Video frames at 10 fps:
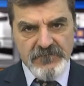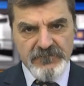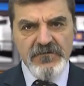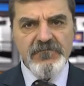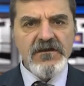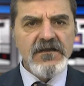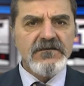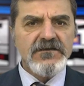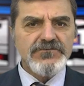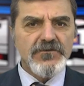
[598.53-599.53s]

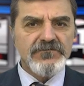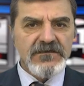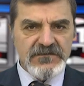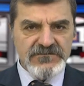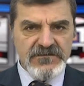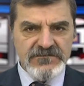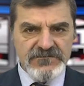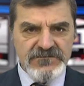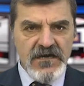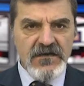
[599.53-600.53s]
Birbirlerine son derece
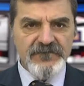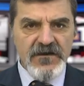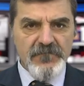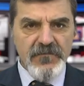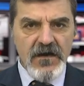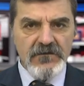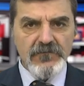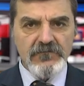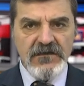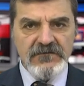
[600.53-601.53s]
sıcak ve bağlı
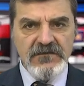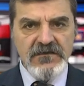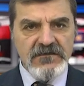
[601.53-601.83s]
olan